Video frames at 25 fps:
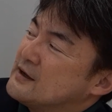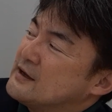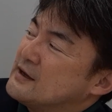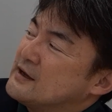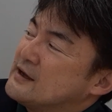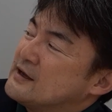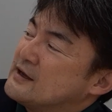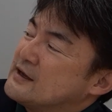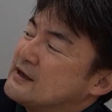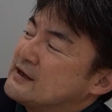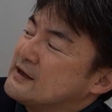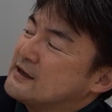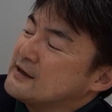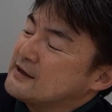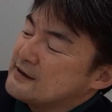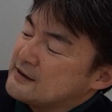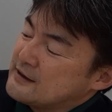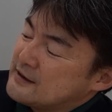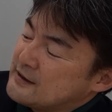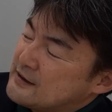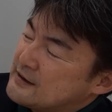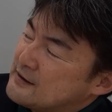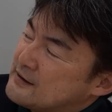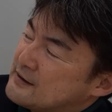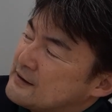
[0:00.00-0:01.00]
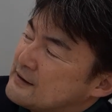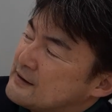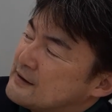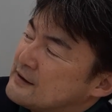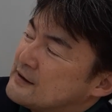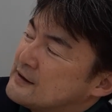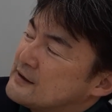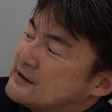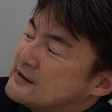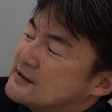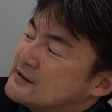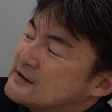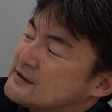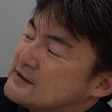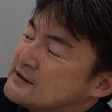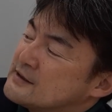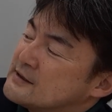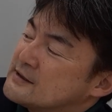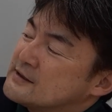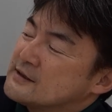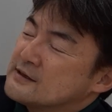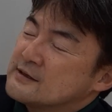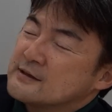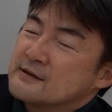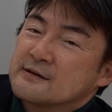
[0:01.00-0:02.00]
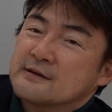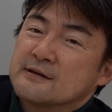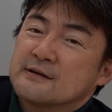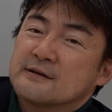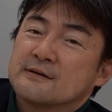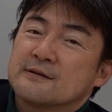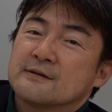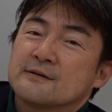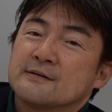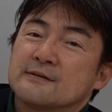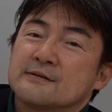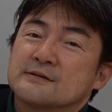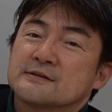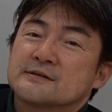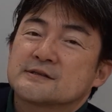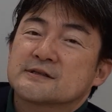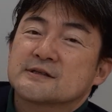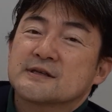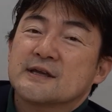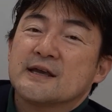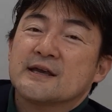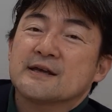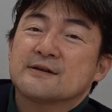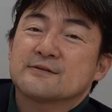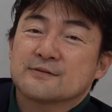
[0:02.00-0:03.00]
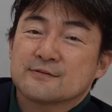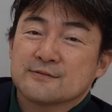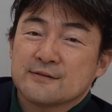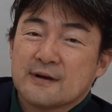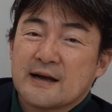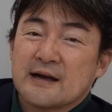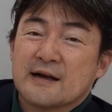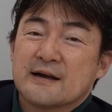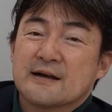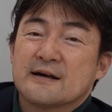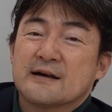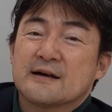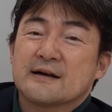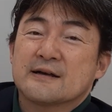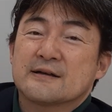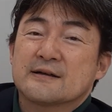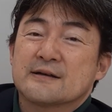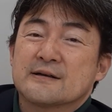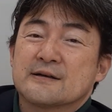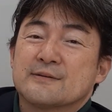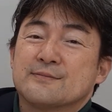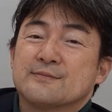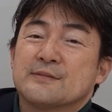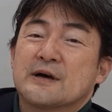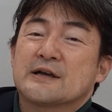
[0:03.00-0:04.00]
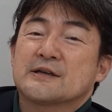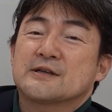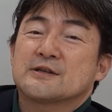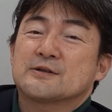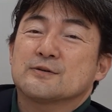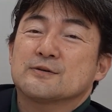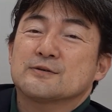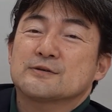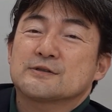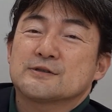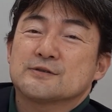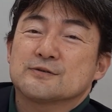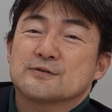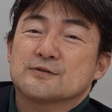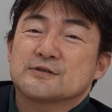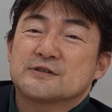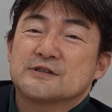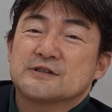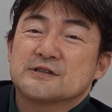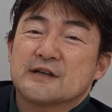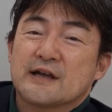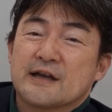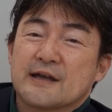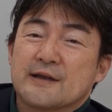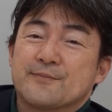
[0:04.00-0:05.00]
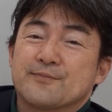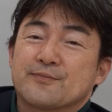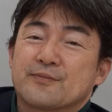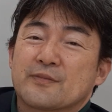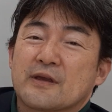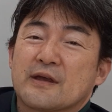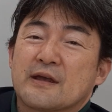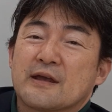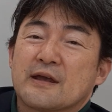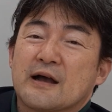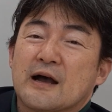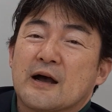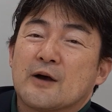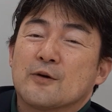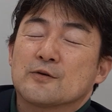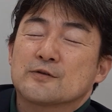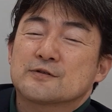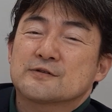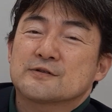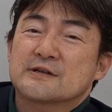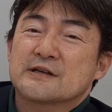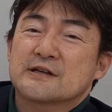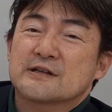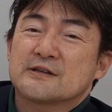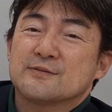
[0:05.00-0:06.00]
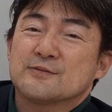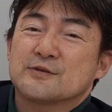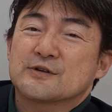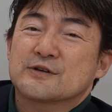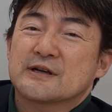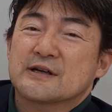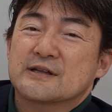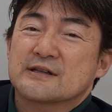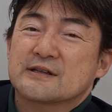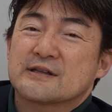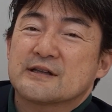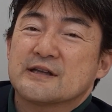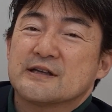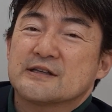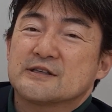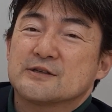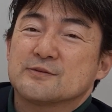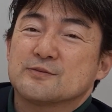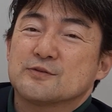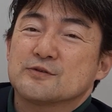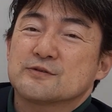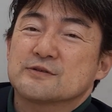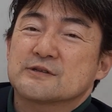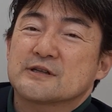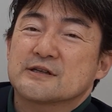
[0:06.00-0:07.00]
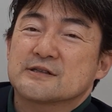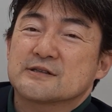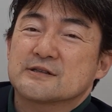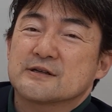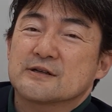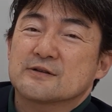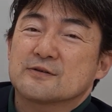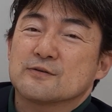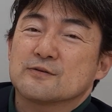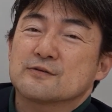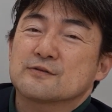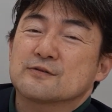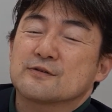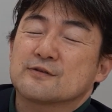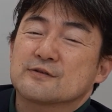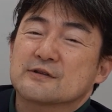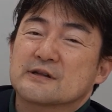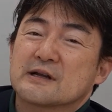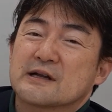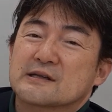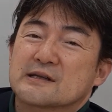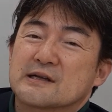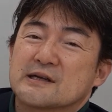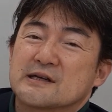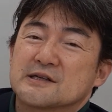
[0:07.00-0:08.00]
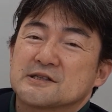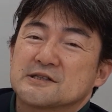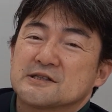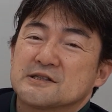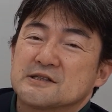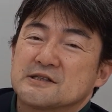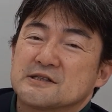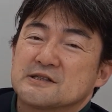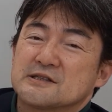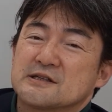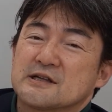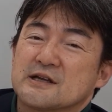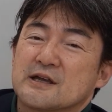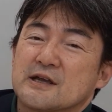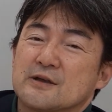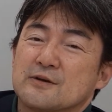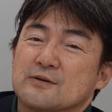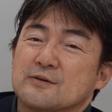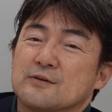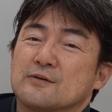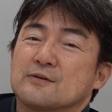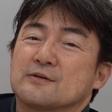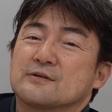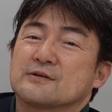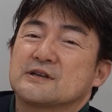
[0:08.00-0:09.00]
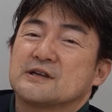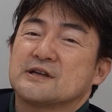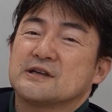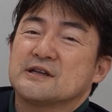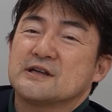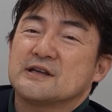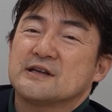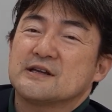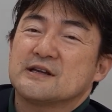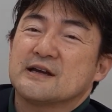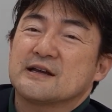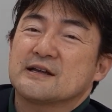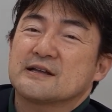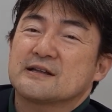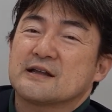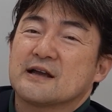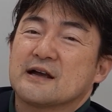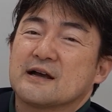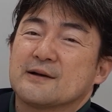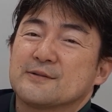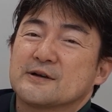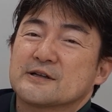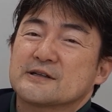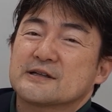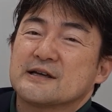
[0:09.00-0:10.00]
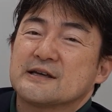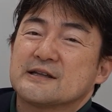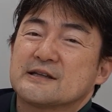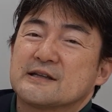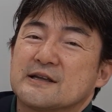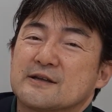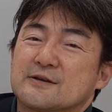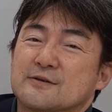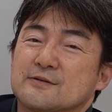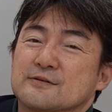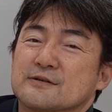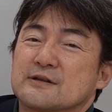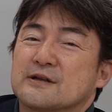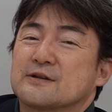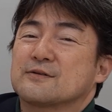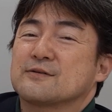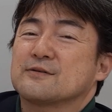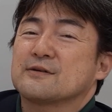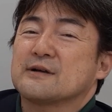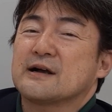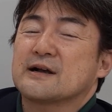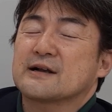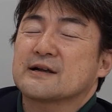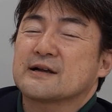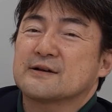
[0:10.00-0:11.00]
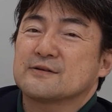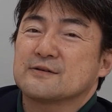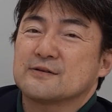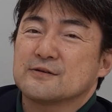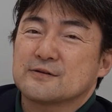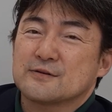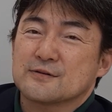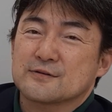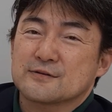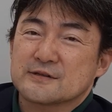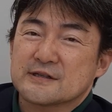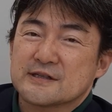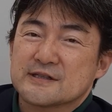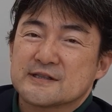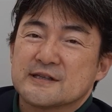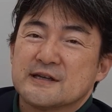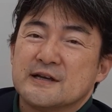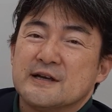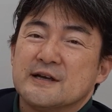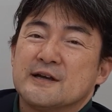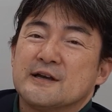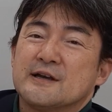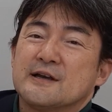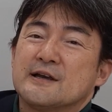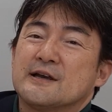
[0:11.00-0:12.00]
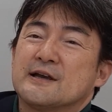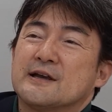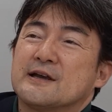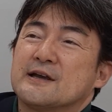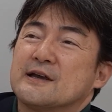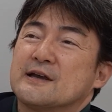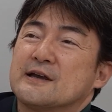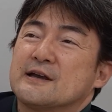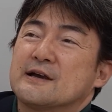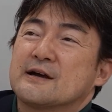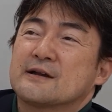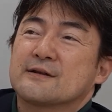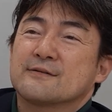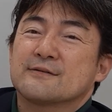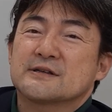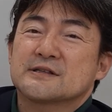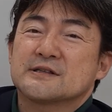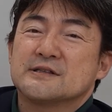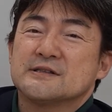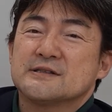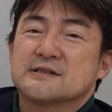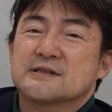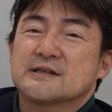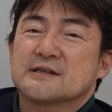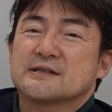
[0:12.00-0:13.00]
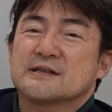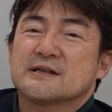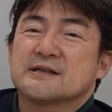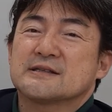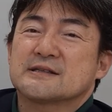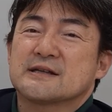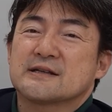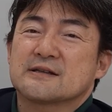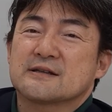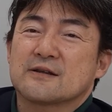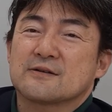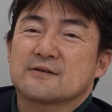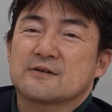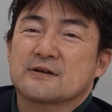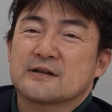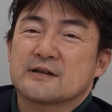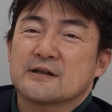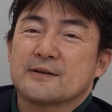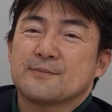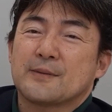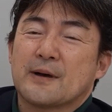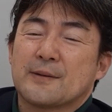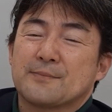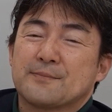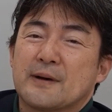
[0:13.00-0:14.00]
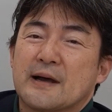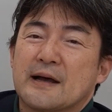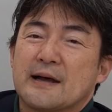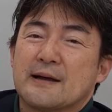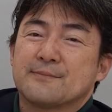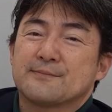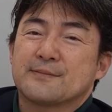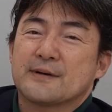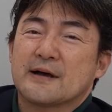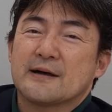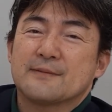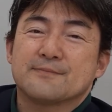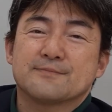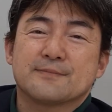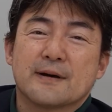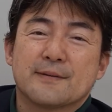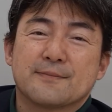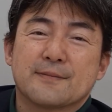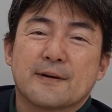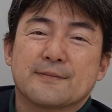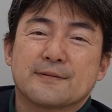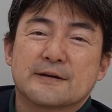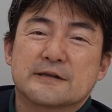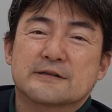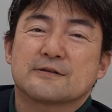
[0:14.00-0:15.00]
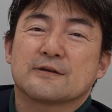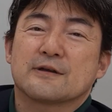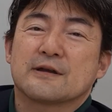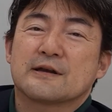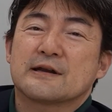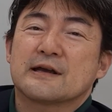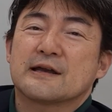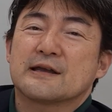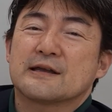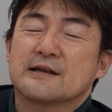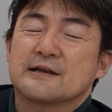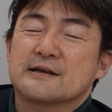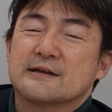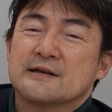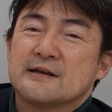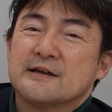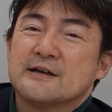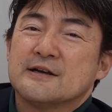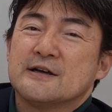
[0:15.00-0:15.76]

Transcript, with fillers: えー、スケールはあ、まあ、一つの時代、えー、青空に向かって自分たちはどんどんと新しい時代を切り開いて羽ばたいていくんだという明るい曲です。えー、あれはシンセサイザーなのかなパパンパンパパパとえらい